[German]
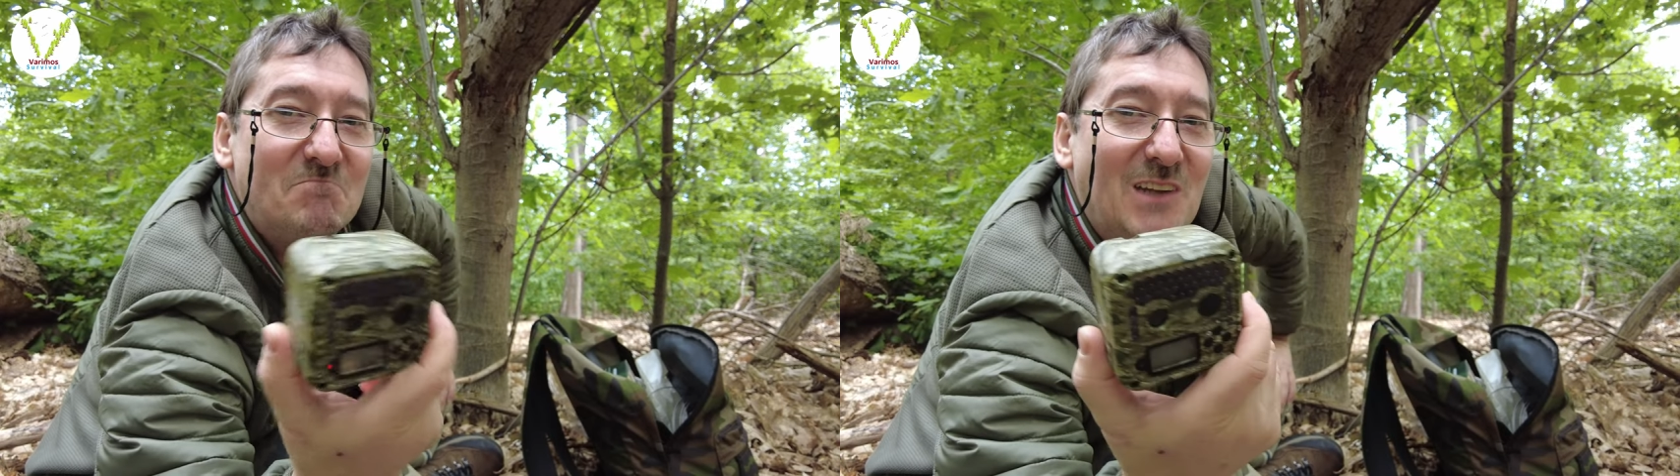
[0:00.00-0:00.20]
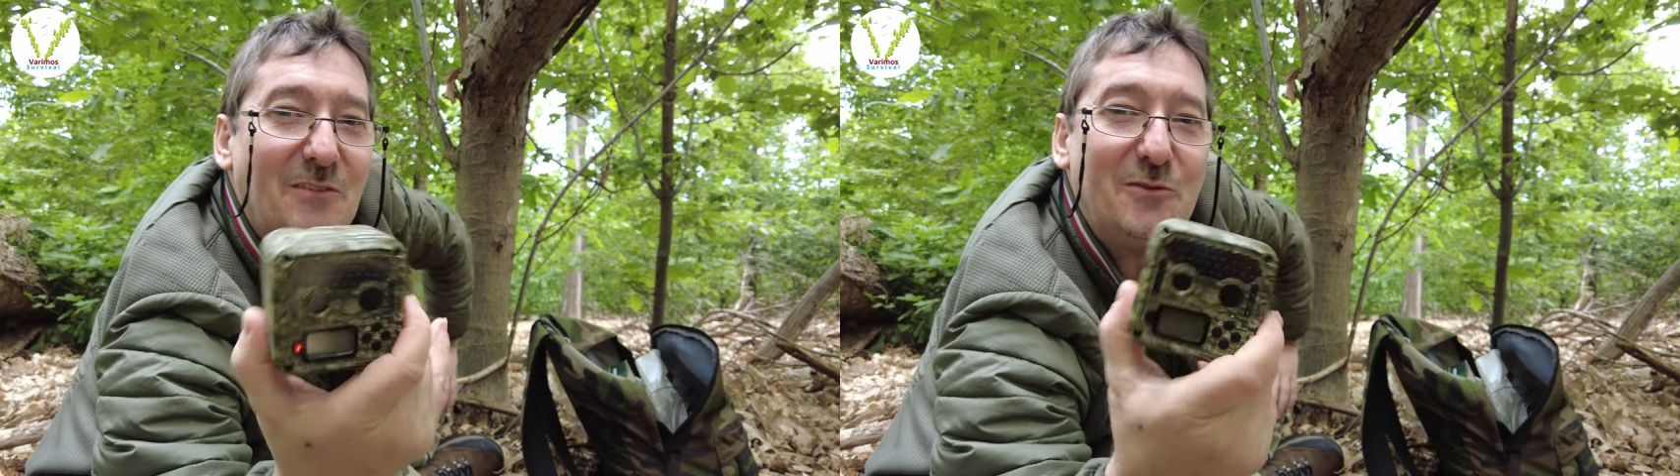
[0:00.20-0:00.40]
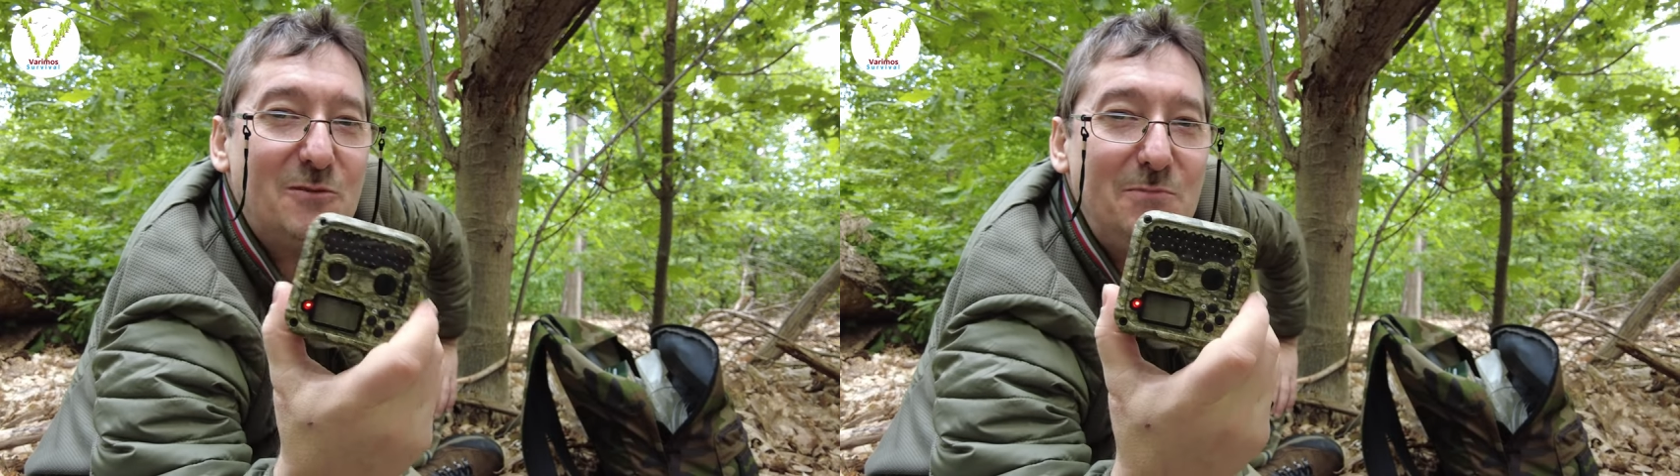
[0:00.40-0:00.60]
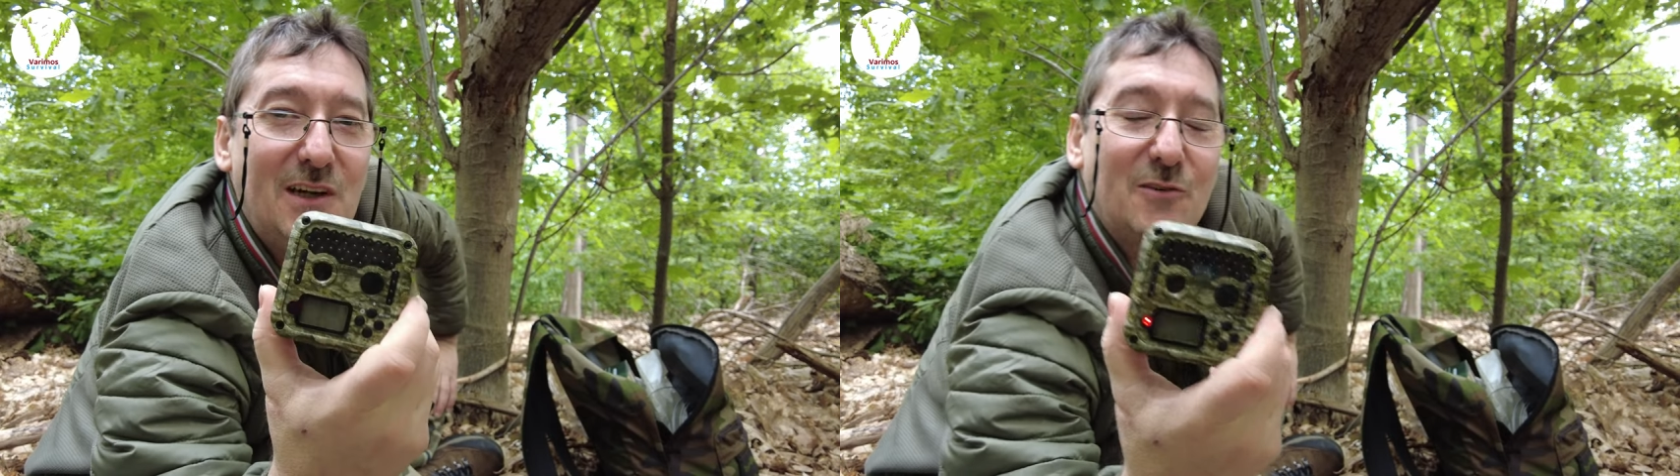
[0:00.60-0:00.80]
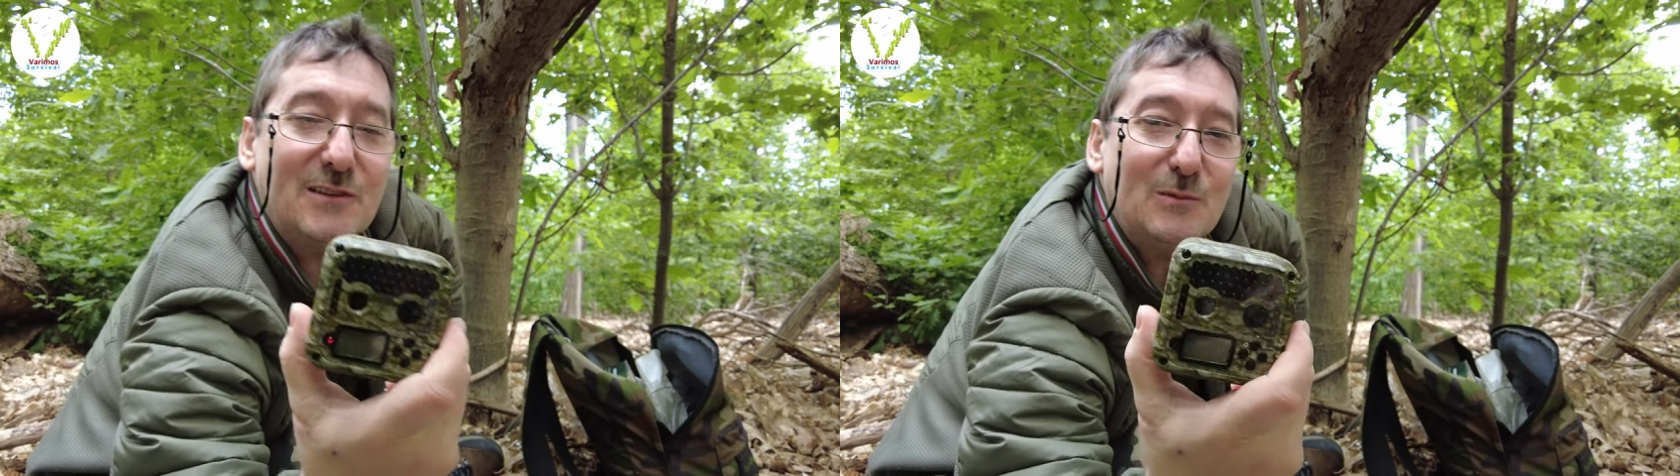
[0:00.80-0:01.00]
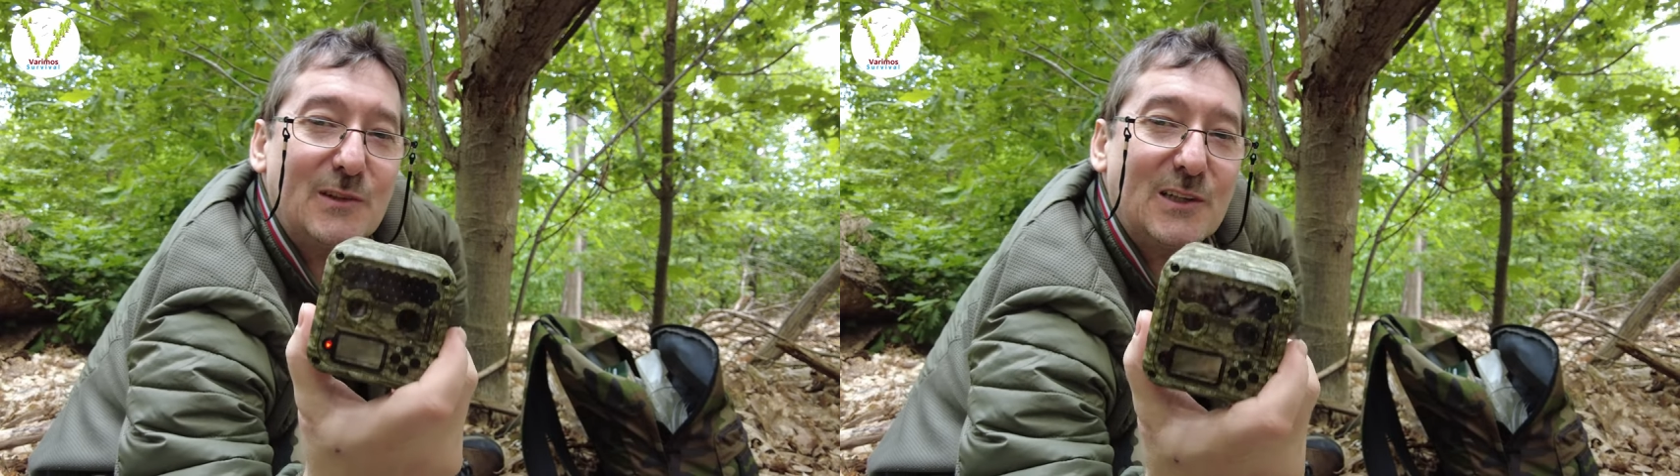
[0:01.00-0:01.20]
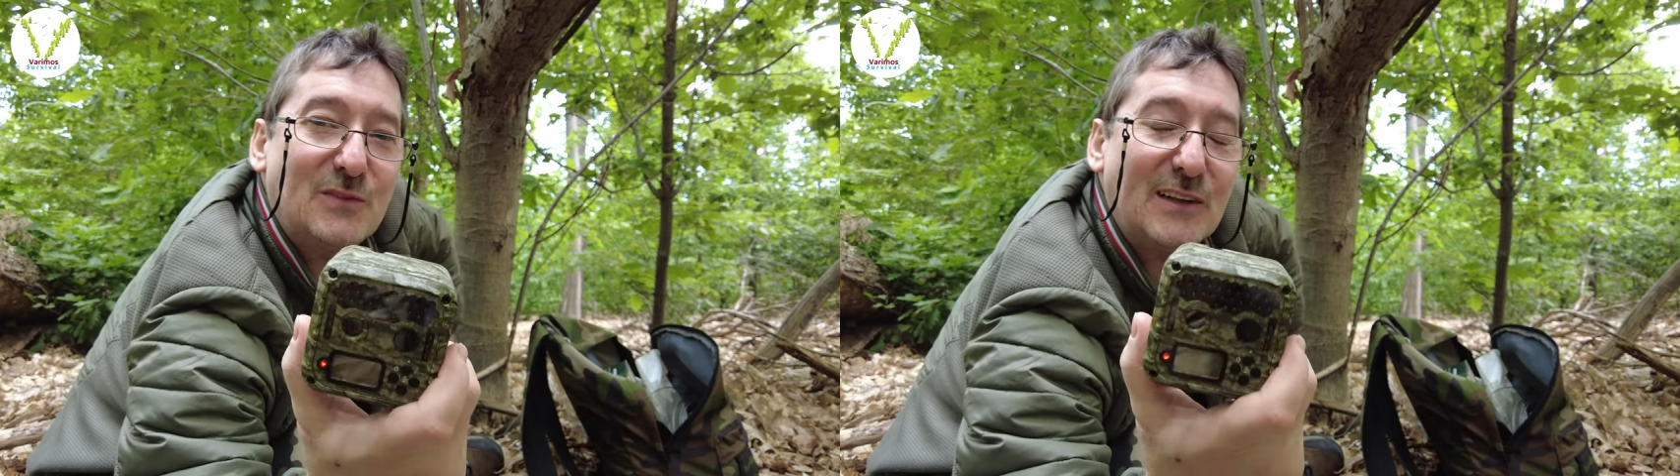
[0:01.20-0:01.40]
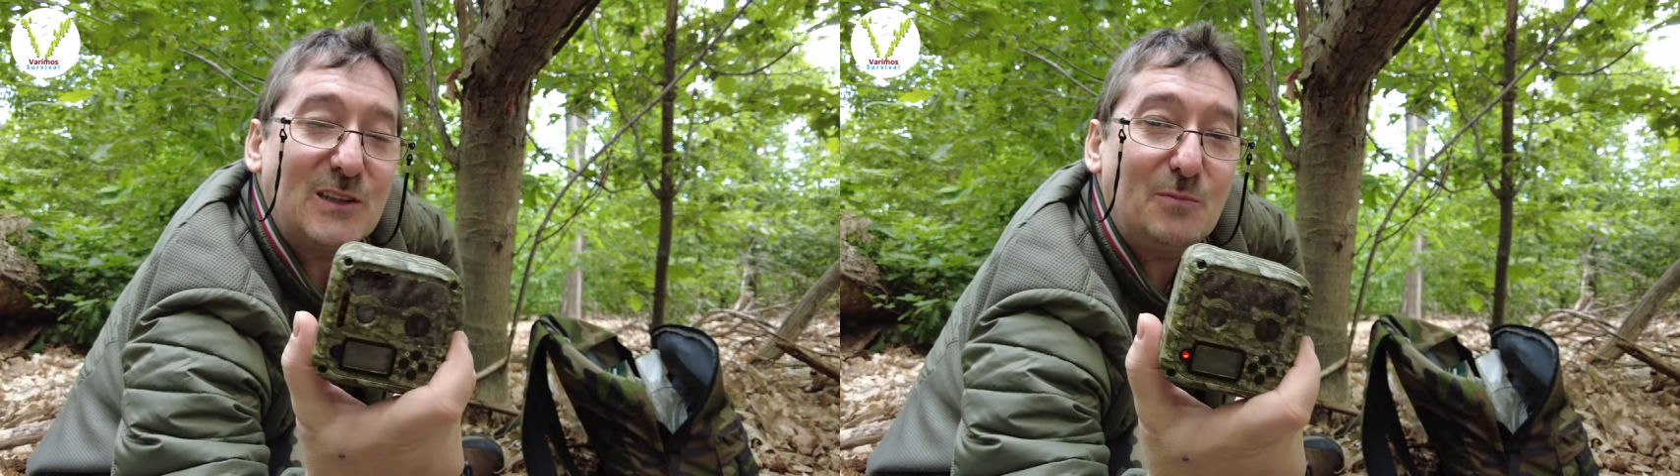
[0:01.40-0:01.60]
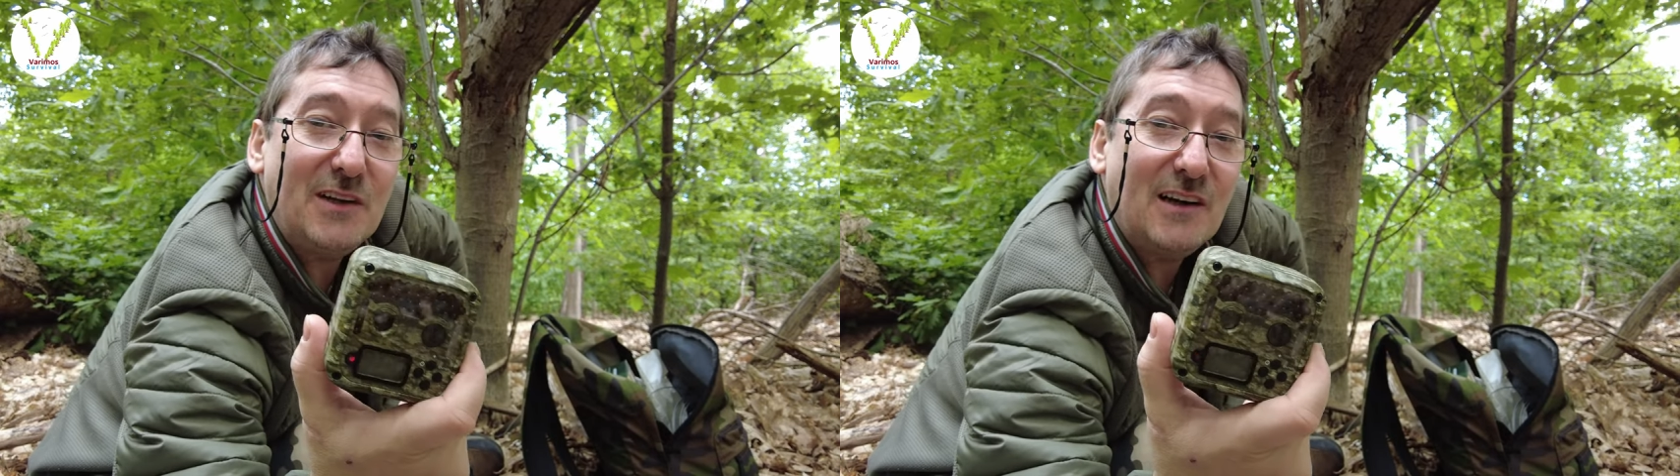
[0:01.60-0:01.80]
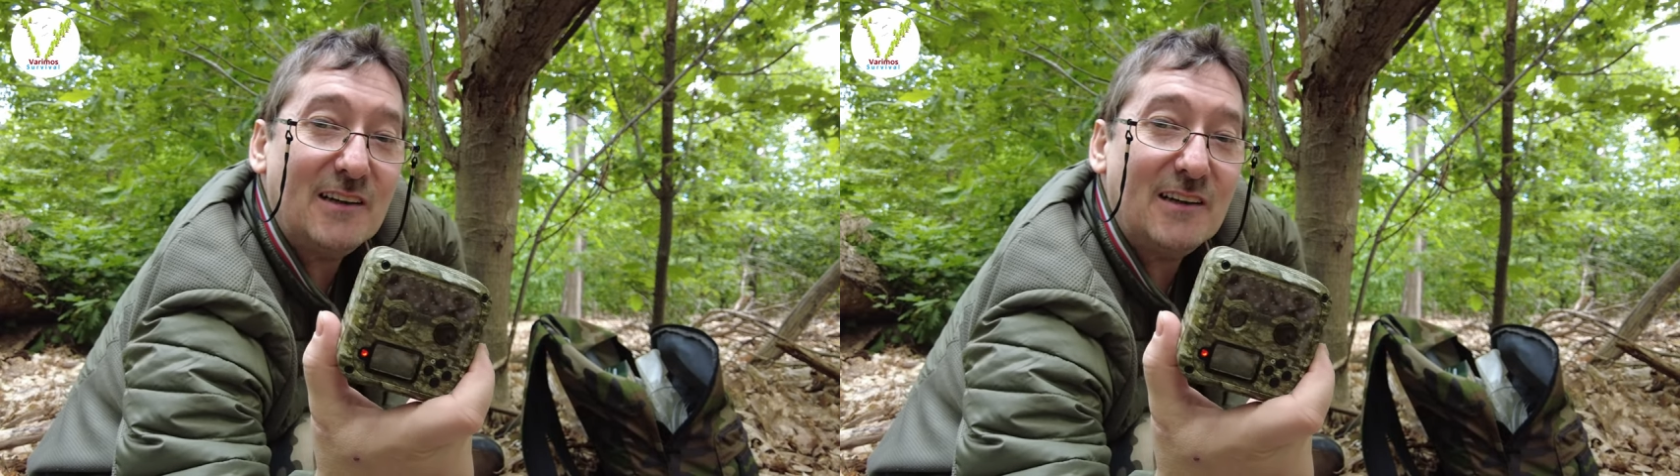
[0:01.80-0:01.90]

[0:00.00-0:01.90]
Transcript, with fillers: da würden mir auch 720p